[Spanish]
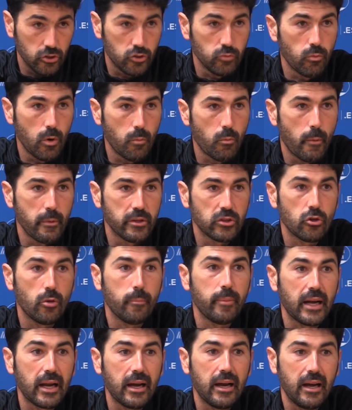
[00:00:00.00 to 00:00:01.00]
Es un buen momento
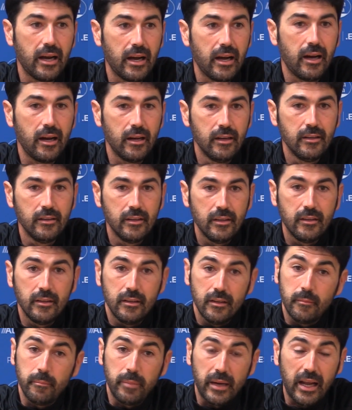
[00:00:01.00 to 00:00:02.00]
para,
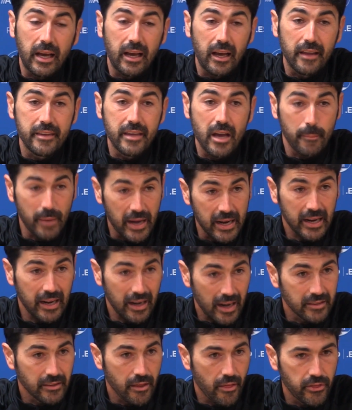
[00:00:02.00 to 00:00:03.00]
para llamar
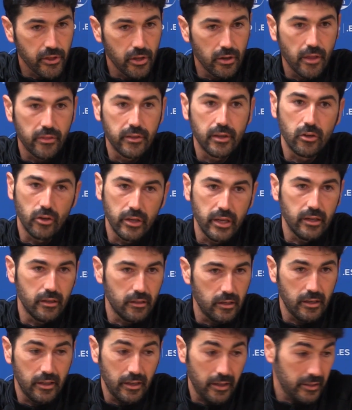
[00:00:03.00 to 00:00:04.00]
la atención y decir, oye,
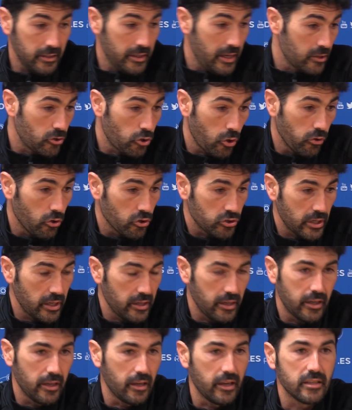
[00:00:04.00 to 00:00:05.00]
eh, y de todos,
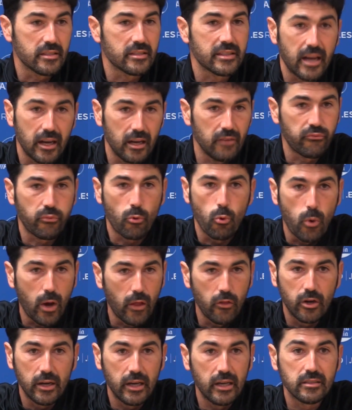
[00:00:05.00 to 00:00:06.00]
eh, staff,
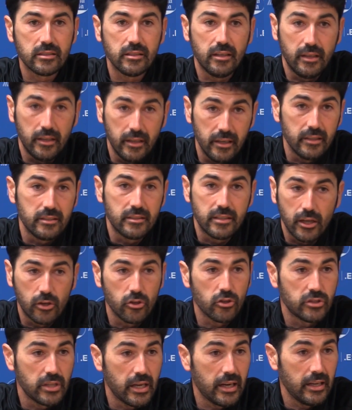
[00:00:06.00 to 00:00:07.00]
jugadoras, eh,
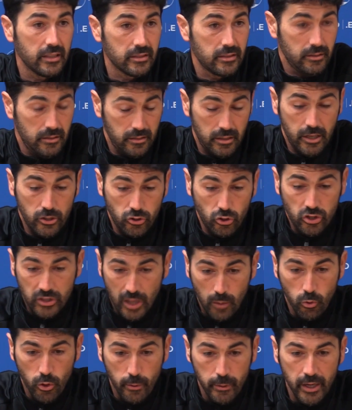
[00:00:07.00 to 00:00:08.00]
chicos, chicas, esto
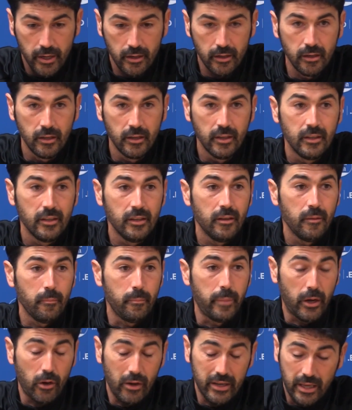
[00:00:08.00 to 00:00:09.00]
está muy bien,
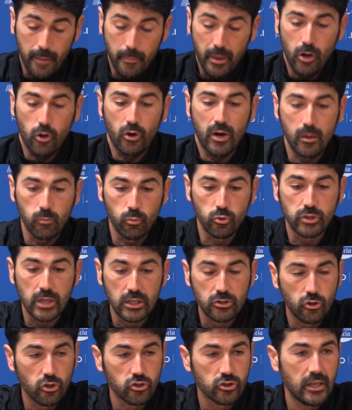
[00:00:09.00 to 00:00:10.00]
pero hay que mejorar
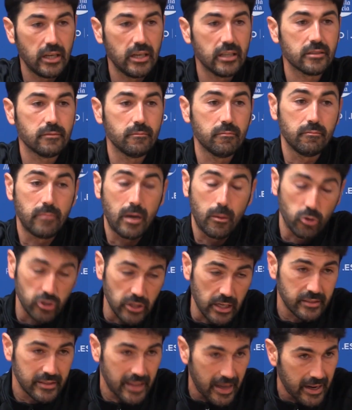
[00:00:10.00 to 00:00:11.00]
muchas cosas, vamos
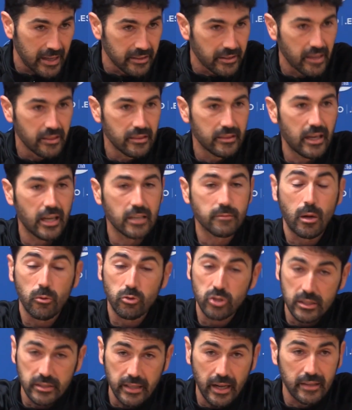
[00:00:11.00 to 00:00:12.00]
a estar atentas,
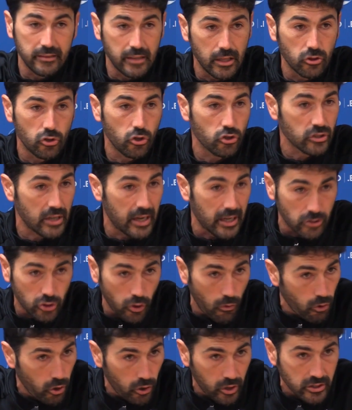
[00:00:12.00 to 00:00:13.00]
vamos a estar atentos a
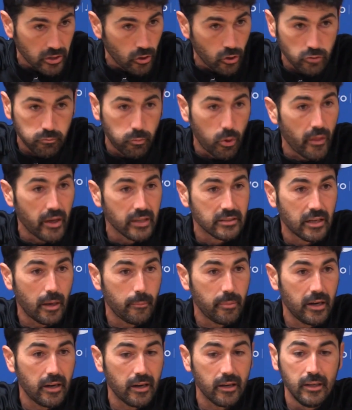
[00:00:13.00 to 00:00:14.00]
todo lo que se nos pueda
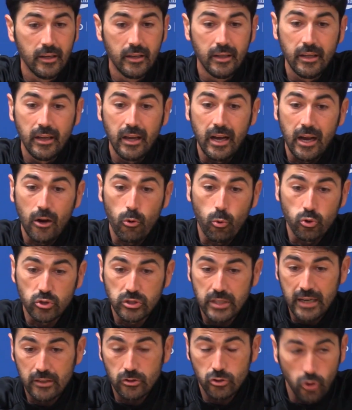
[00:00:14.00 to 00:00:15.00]
escapar,
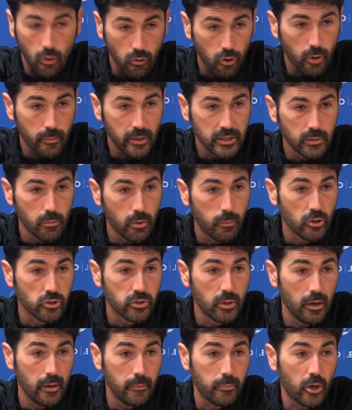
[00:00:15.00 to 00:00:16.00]
ajustar todo lo máximo
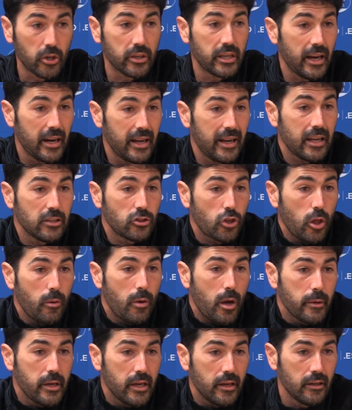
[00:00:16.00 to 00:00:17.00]
posible, porque ahora que todo
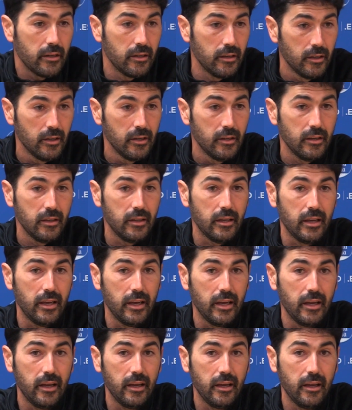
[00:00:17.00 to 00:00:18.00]
va bien,
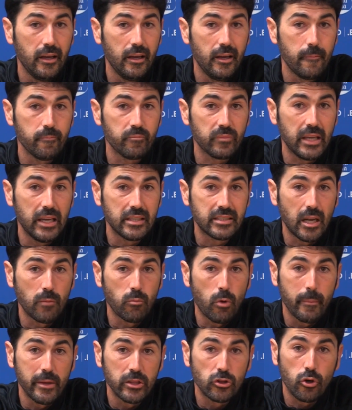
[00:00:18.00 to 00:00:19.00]
eh, es el
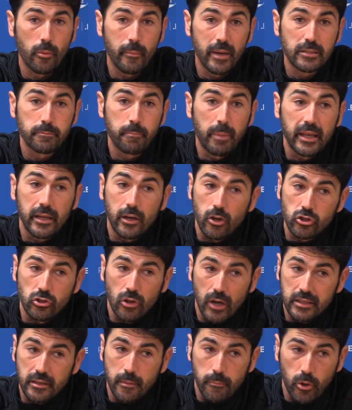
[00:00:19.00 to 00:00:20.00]
momento más peligroso
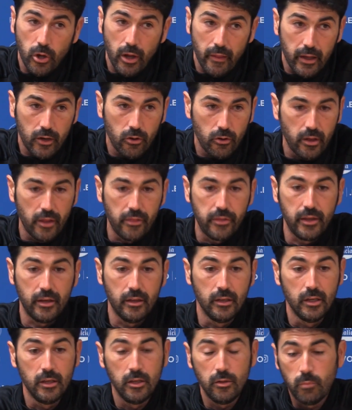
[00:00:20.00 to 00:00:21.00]
de la temporada, ¿no? Es
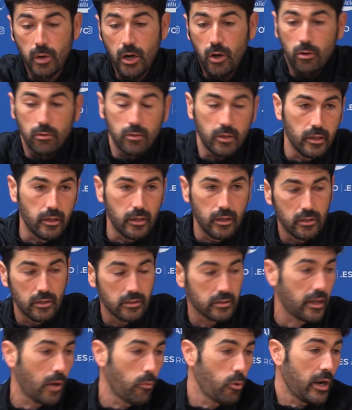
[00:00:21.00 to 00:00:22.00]
decir, bueno,
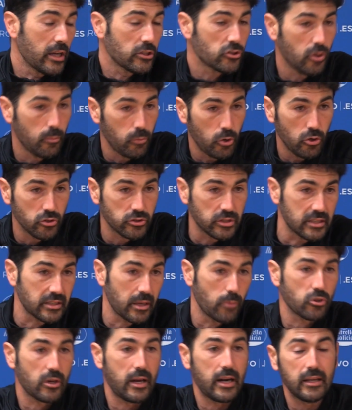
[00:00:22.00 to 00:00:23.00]
qué buenas somos,
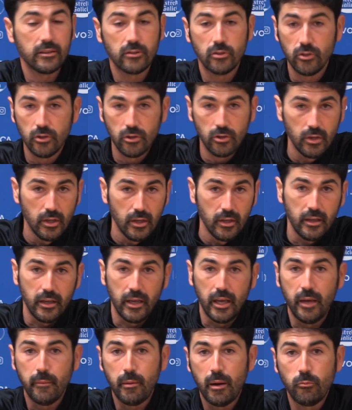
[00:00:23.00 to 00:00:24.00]
estamos ganando,
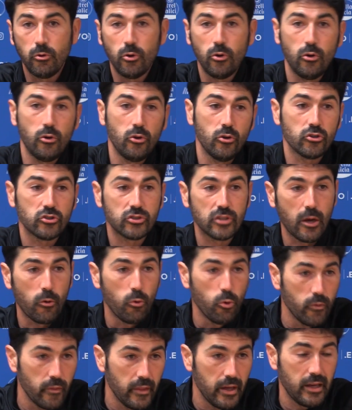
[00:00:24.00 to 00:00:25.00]
vamos
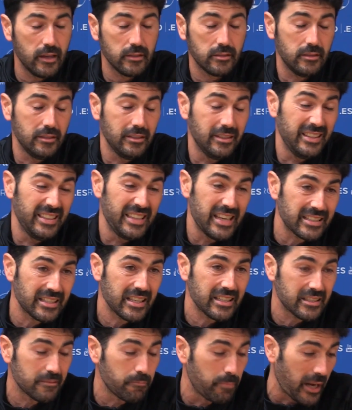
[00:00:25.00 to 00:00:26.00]
segundas, y
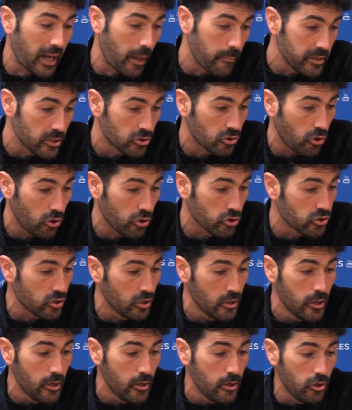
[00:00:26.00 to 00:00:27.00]
este es, para mí son los,
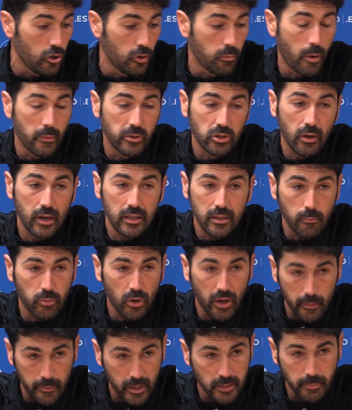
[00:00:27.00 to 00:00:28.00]
los momentos de la
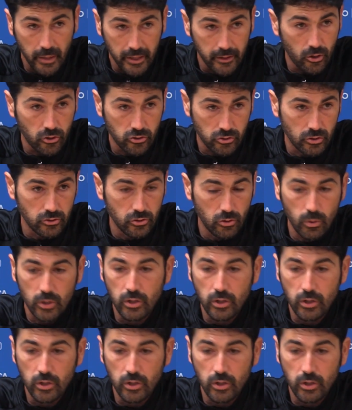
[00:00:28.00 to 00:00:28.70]
temporada más peligrosos, ¿no?